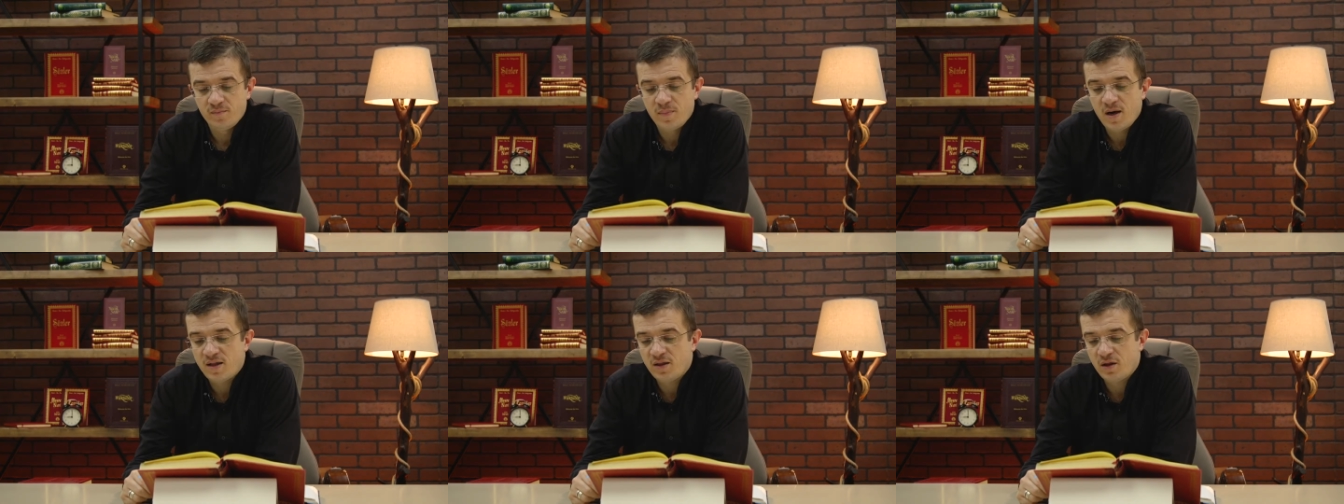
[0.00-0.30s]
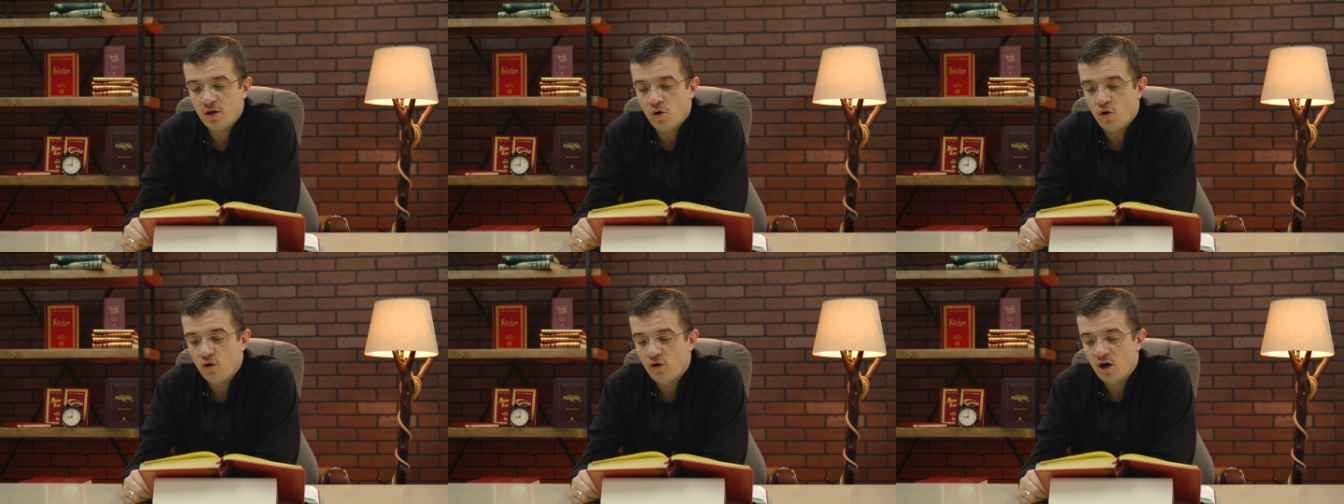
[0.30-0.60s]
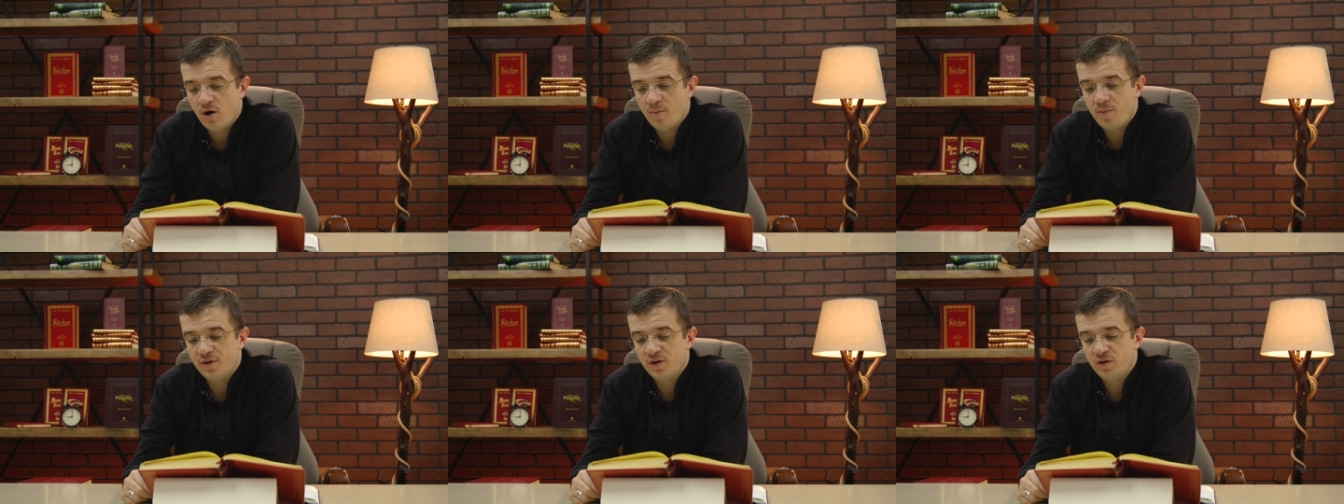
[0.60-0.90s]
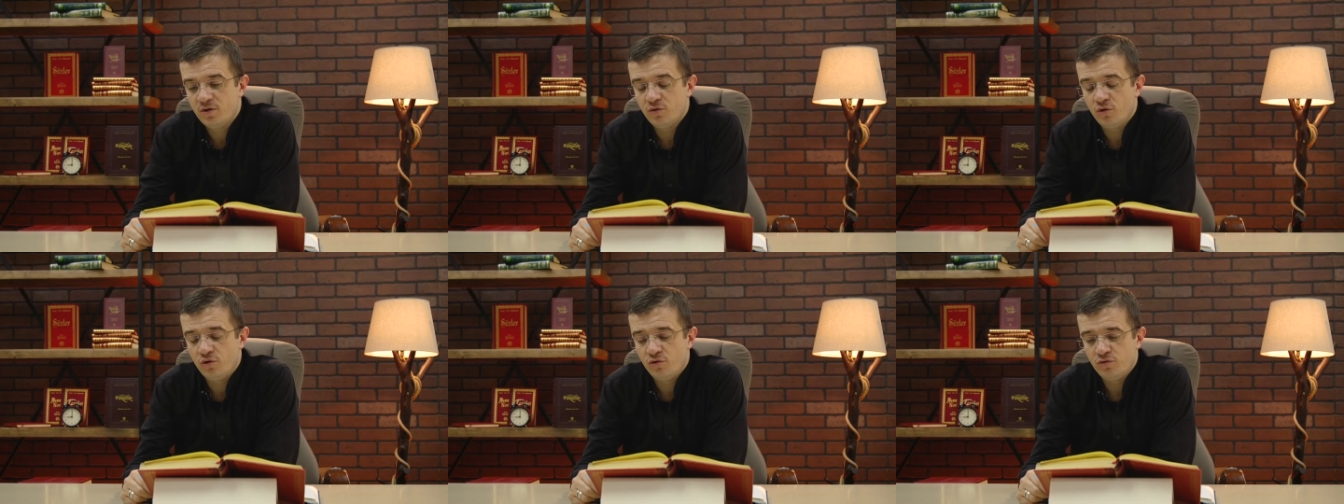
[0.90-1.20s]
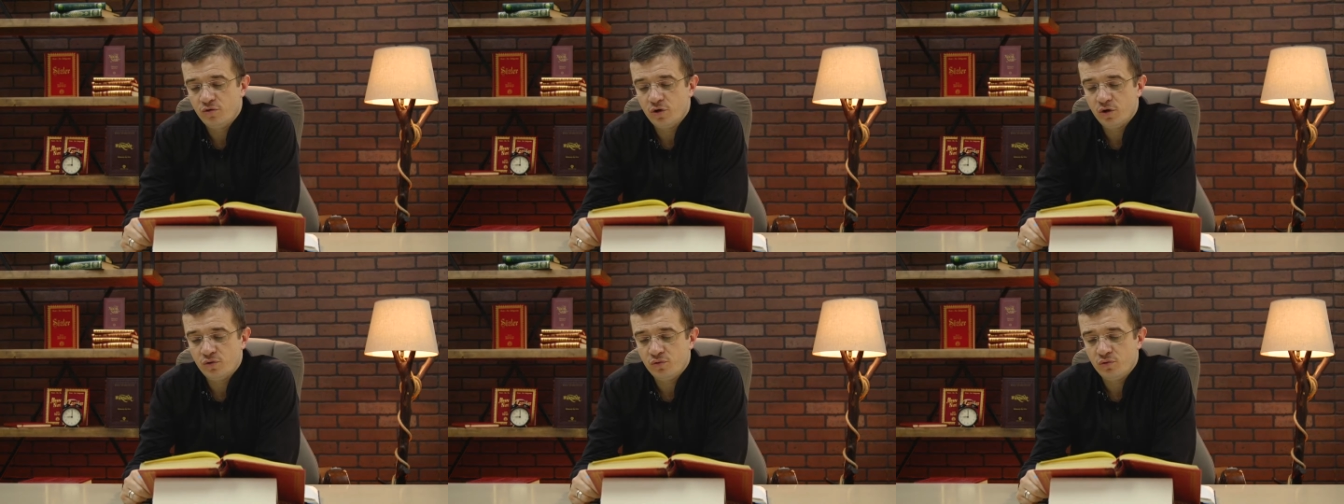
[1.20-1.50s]
Ben de o kapının
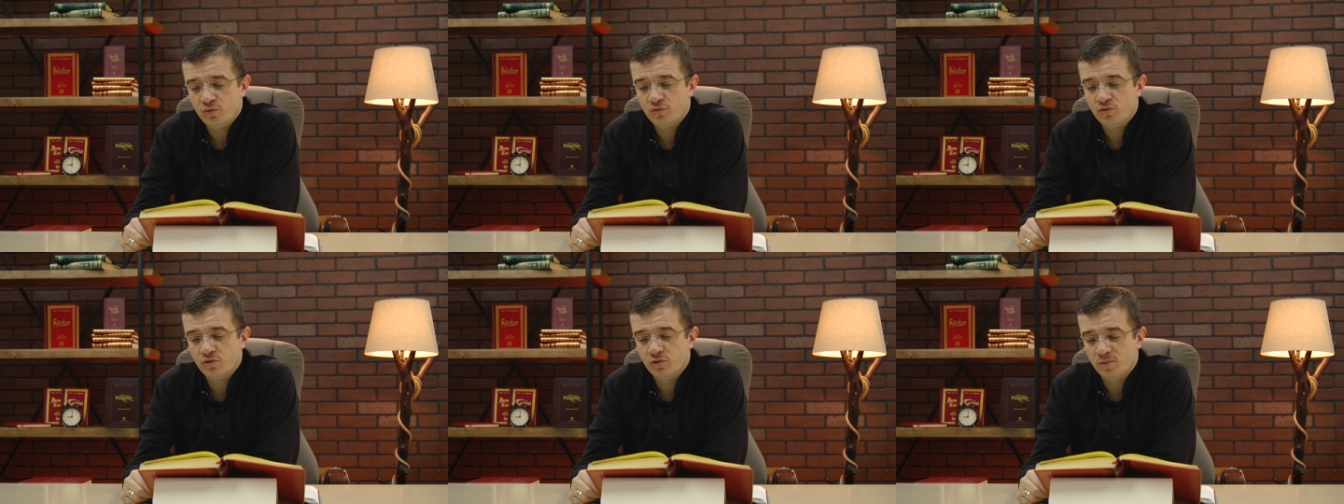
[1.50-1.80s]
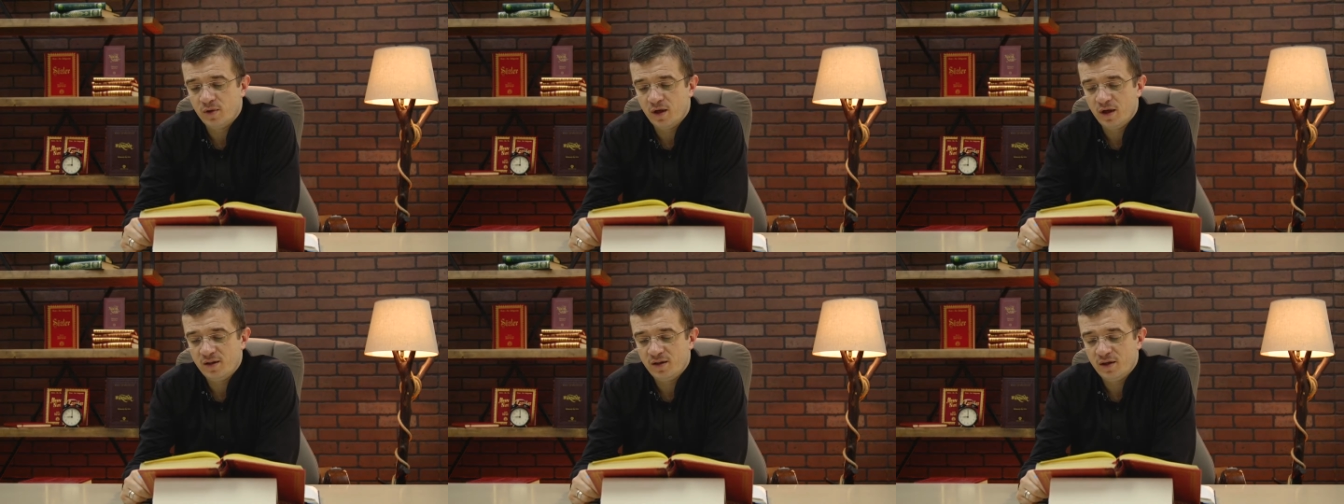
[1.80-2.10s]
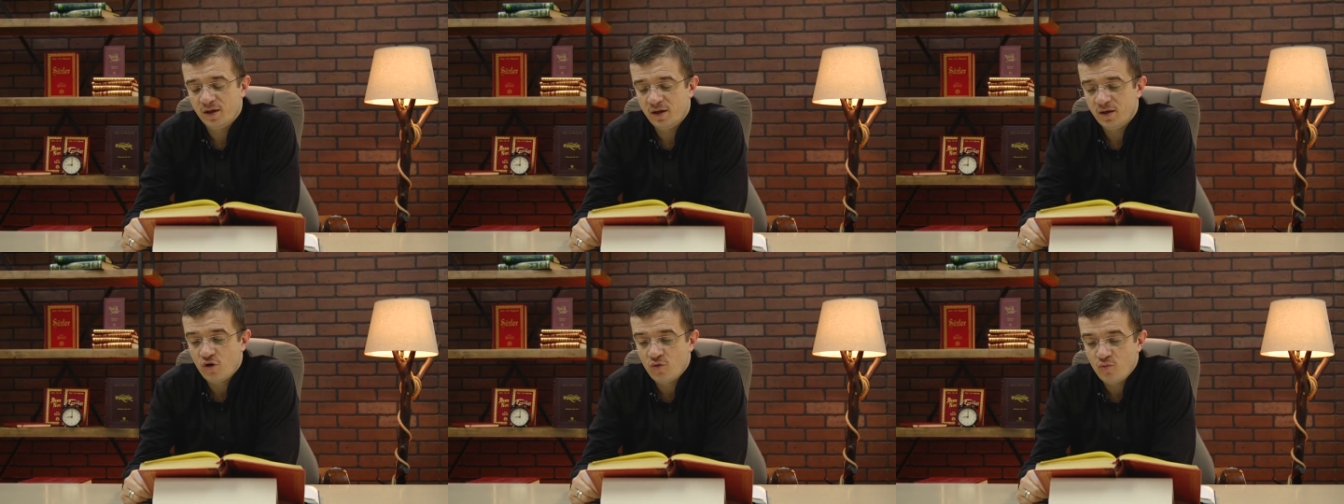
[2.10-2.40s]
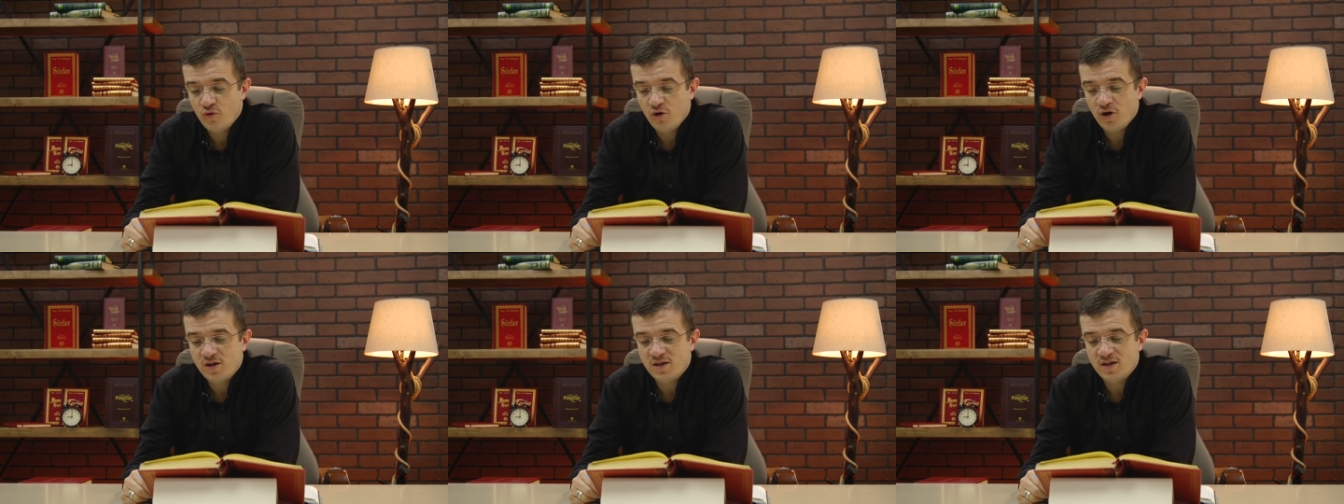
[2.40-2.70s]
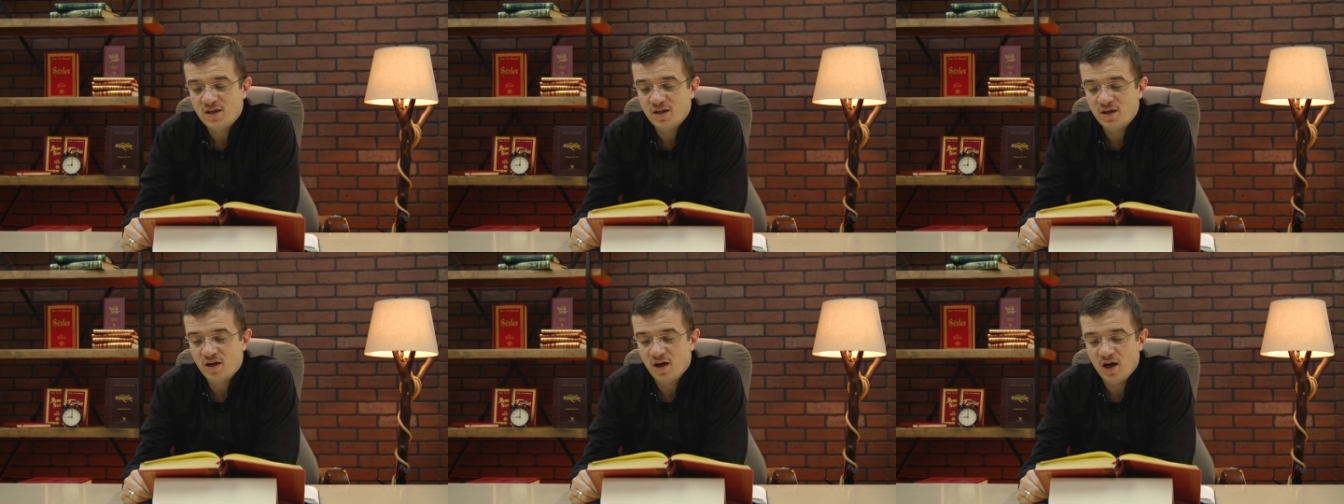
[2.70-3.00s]
önünde durduğum halde o müessir